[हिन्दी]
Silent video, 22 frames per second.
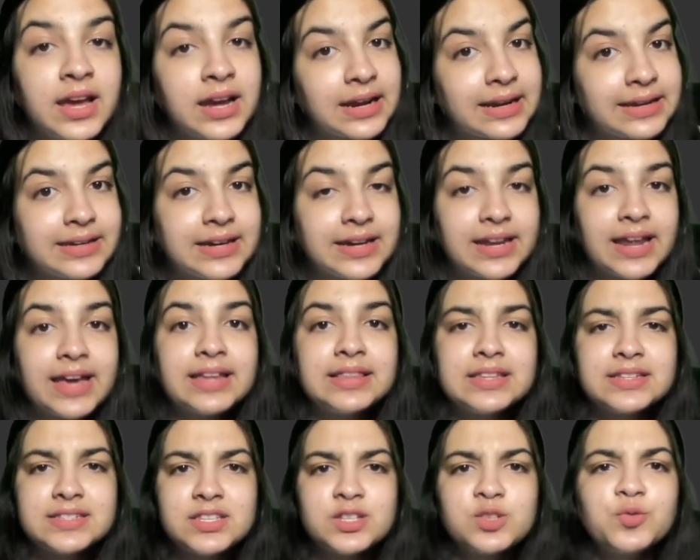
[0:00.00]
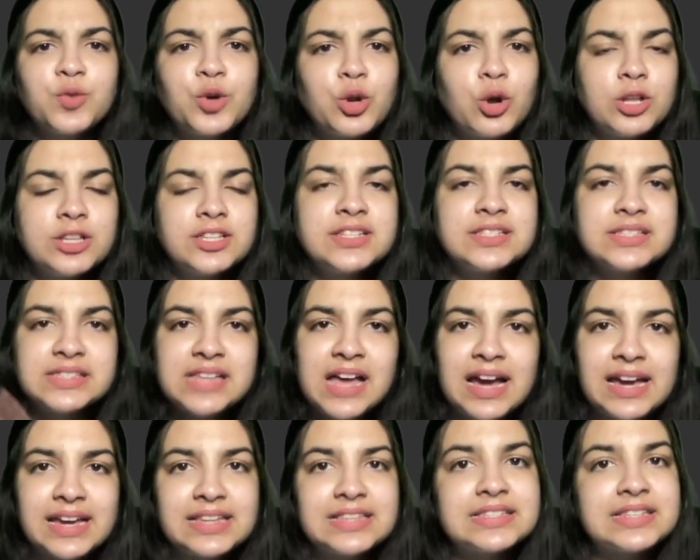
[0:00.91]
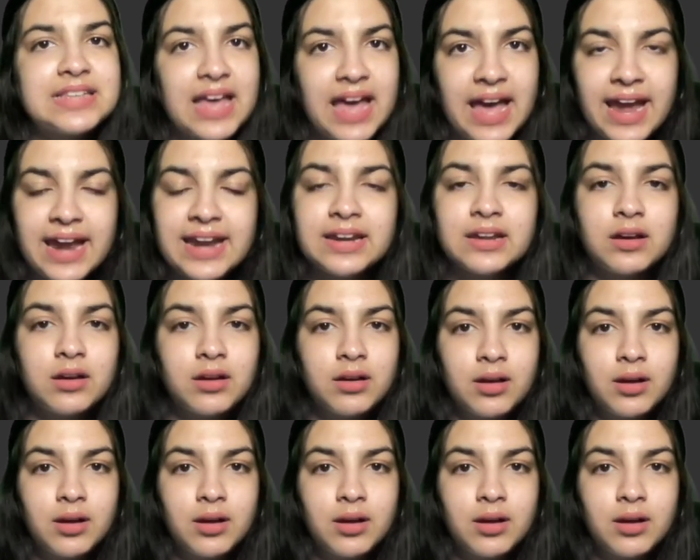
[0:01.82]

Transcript: क्लियर है दिस इज फॉर ऑल दी साइंस एंड